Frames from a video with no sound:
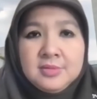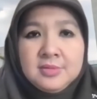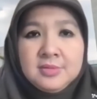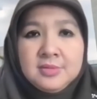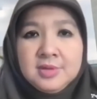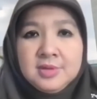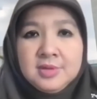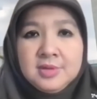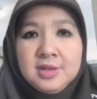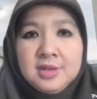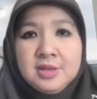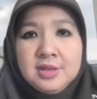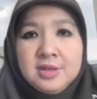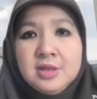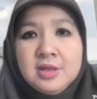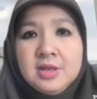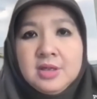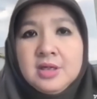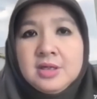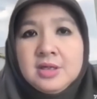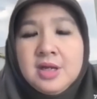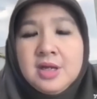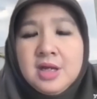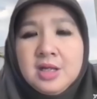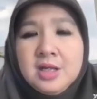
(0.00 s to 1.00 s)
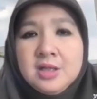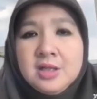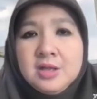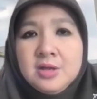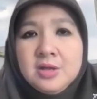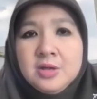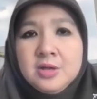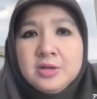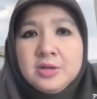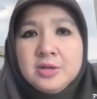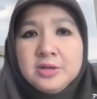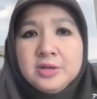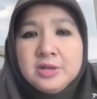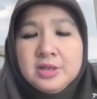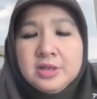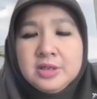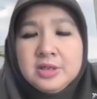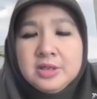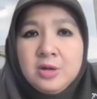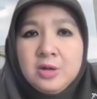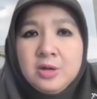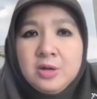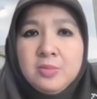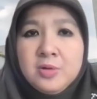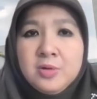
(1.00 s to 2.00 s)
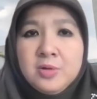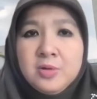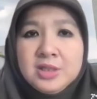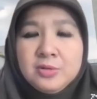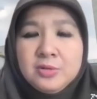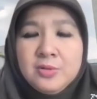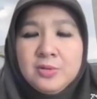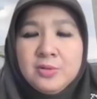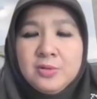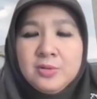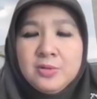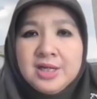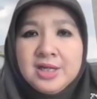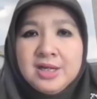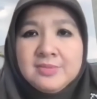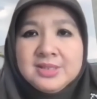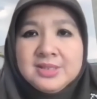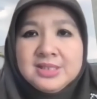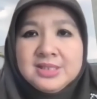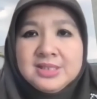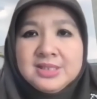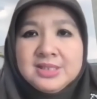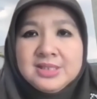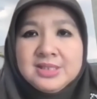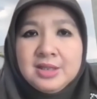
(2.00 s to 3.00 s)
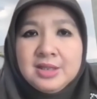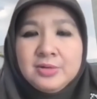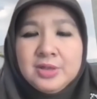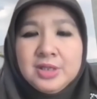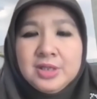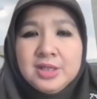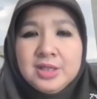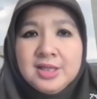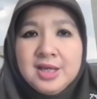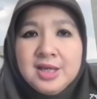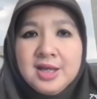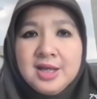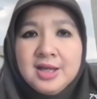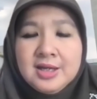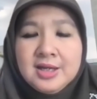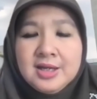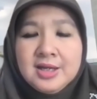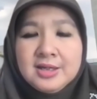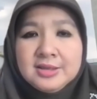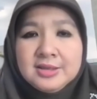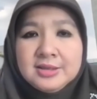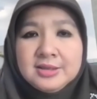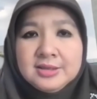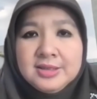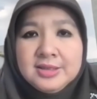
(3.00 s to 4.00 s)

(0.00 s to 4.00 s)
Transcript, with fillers: Uh, kalau uh, rombongan keluarga besar itu kita uh,